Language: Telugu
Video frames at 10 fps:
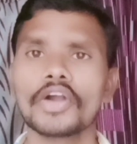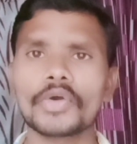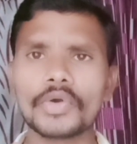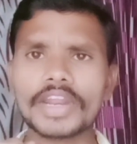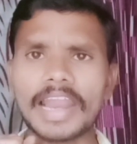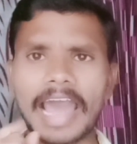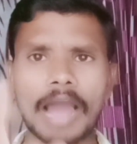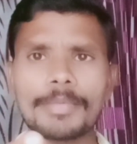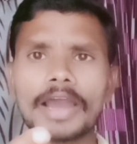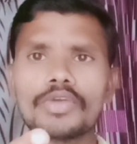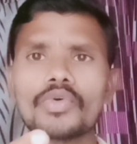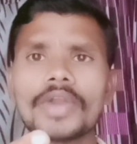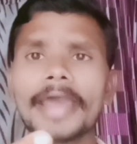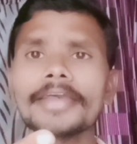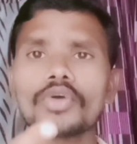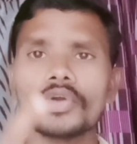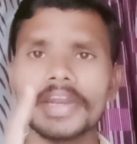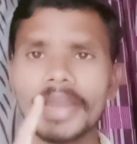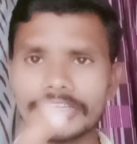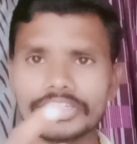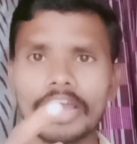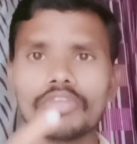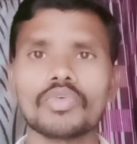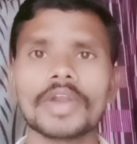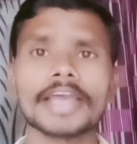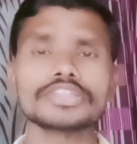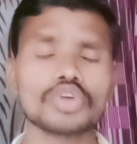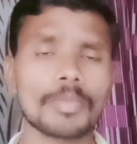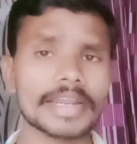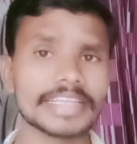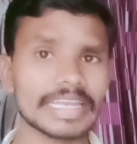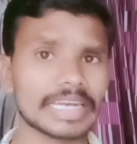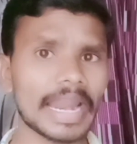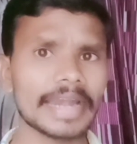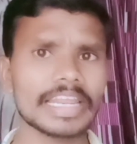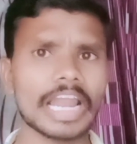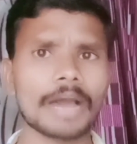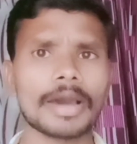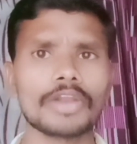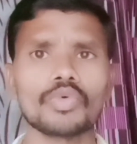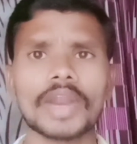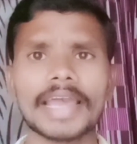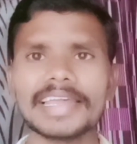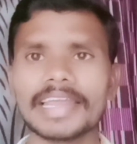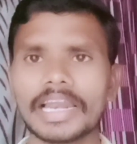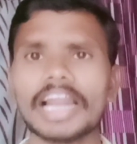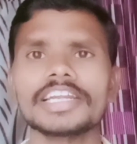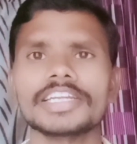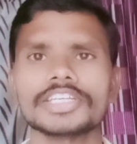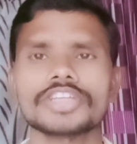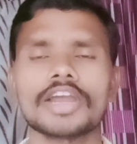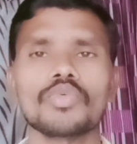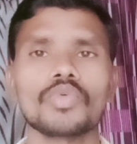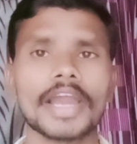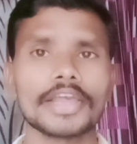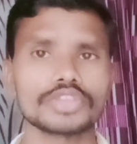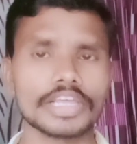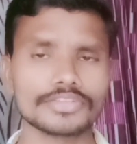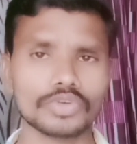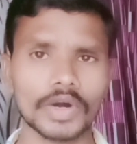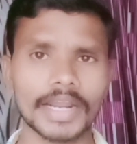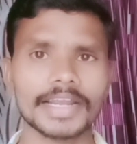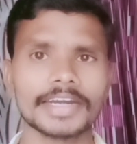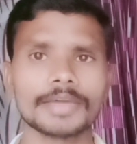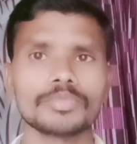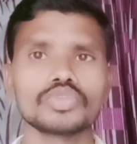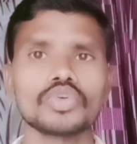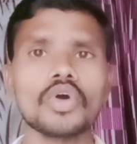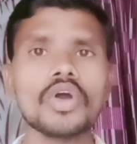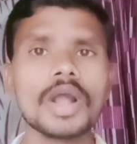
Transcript: కొన్ని లాభాలు ఉన్నాయి కొన్ని నష్టాలు ఉన్నాయి సో మరి ఎట్లాంటి లాభాలు ఉన్నాయి ఎట్లాంటి నష్టాలు ఉన్నాయో తెలుసుకోవడానికంటే ముందు